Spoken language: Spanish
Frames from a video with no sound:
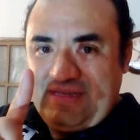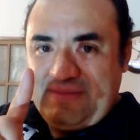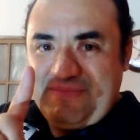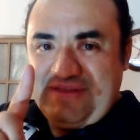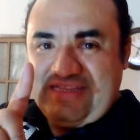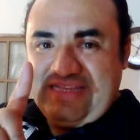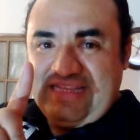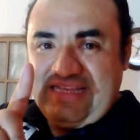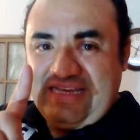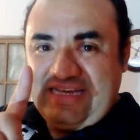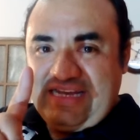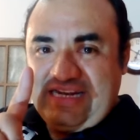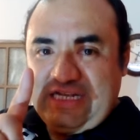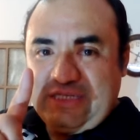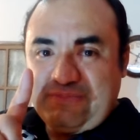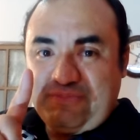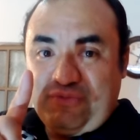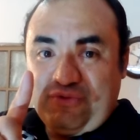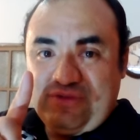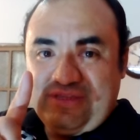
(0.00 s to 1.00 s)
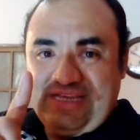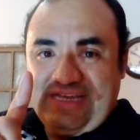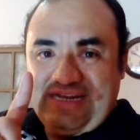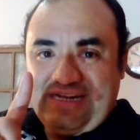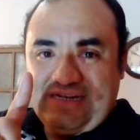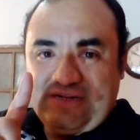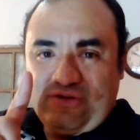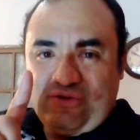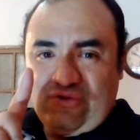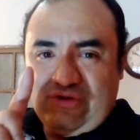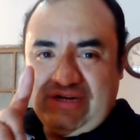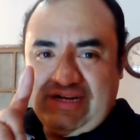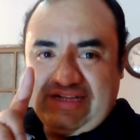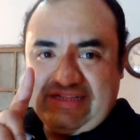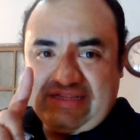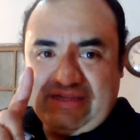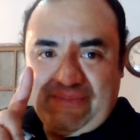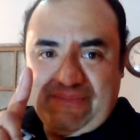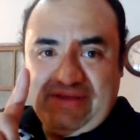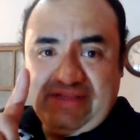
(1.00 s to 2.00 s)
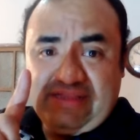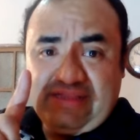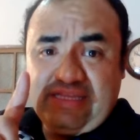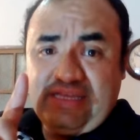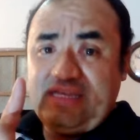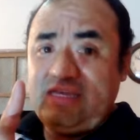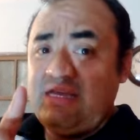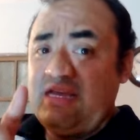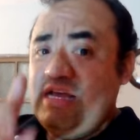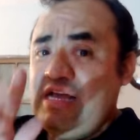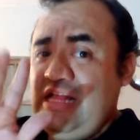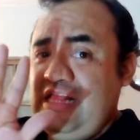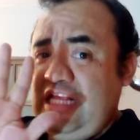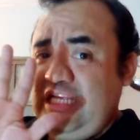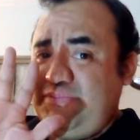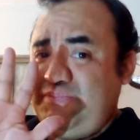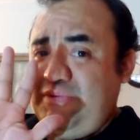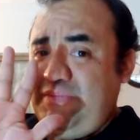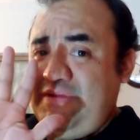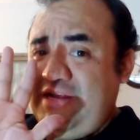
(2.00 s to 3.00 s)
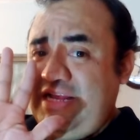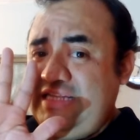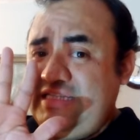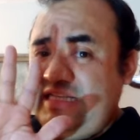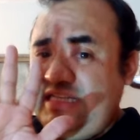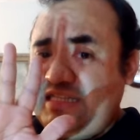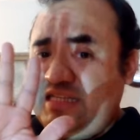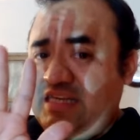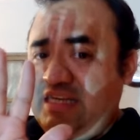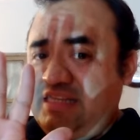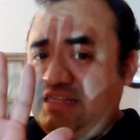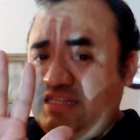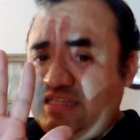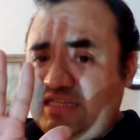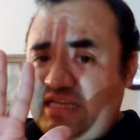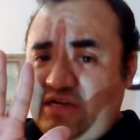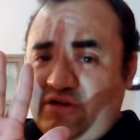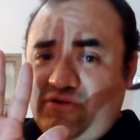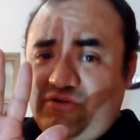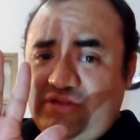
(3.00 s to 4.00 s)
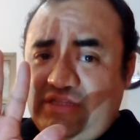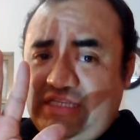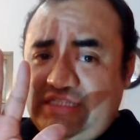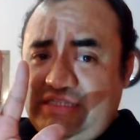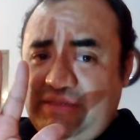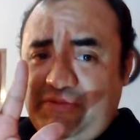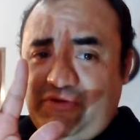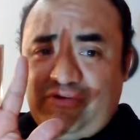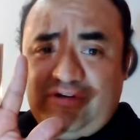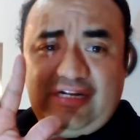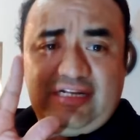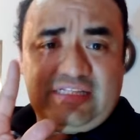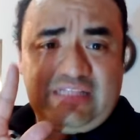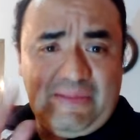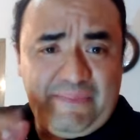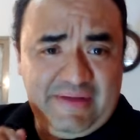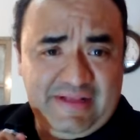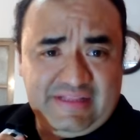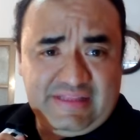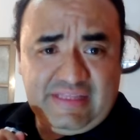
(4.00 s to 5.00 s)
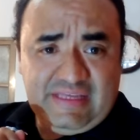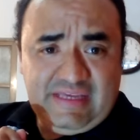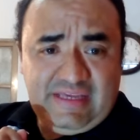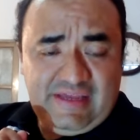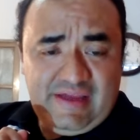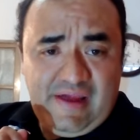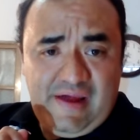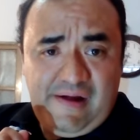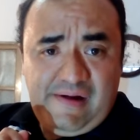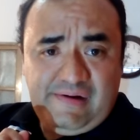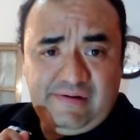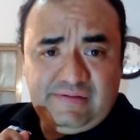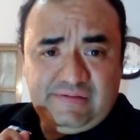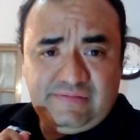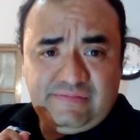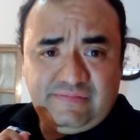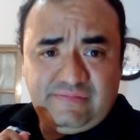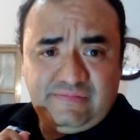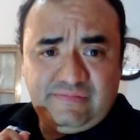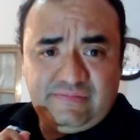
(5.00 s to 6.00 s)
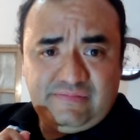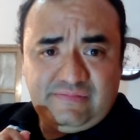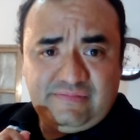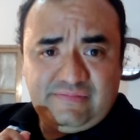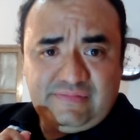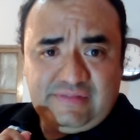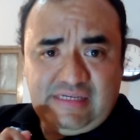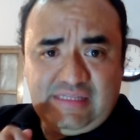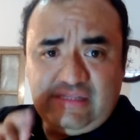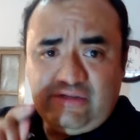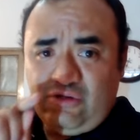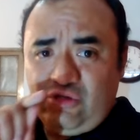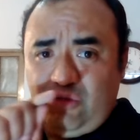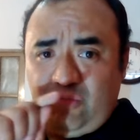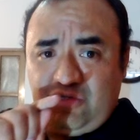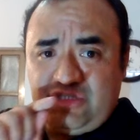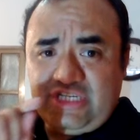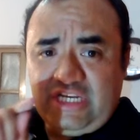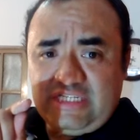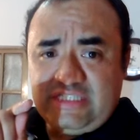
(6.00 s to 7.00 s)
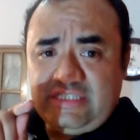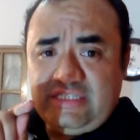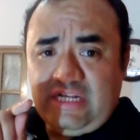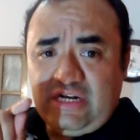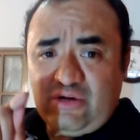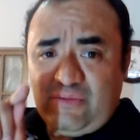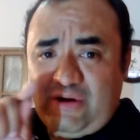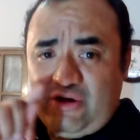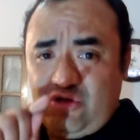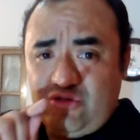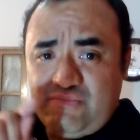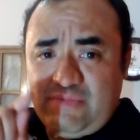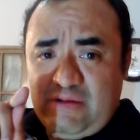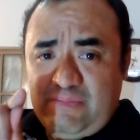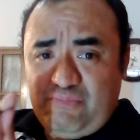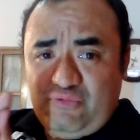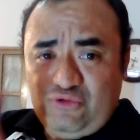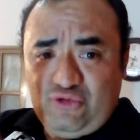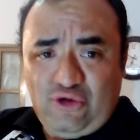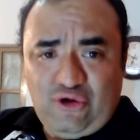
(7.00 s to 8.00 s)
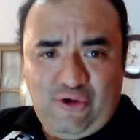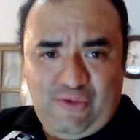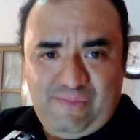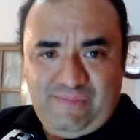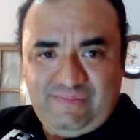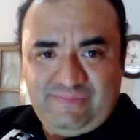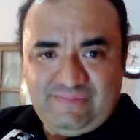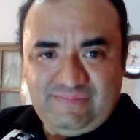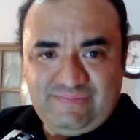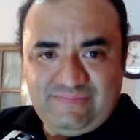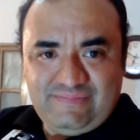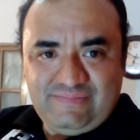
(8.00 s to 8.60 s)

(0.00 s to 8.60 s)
Y me tienen que responder correctamente. Las primeras 10 gentes que contesten correctamente en globochasti.com